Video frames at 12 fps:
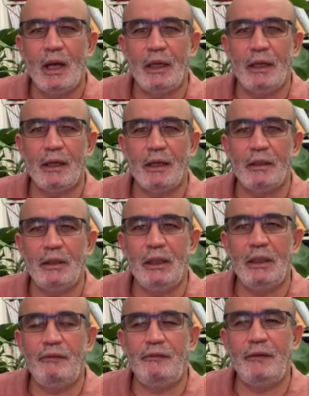
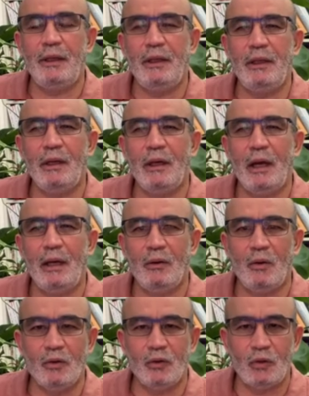الإيرانيين في
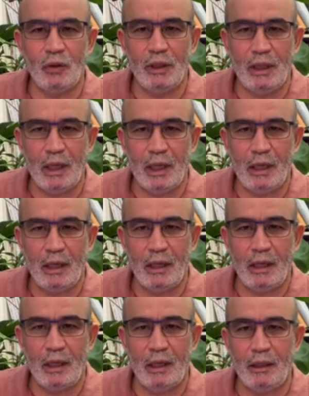القنصلية
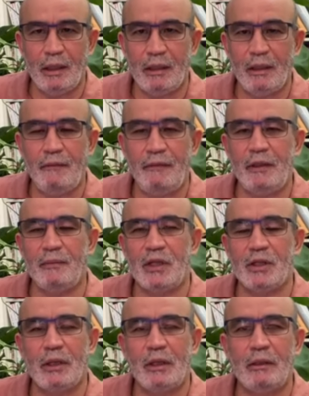الإيرانية في
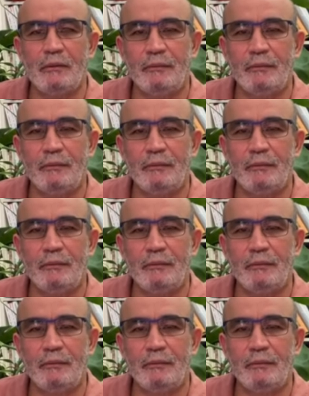دمشق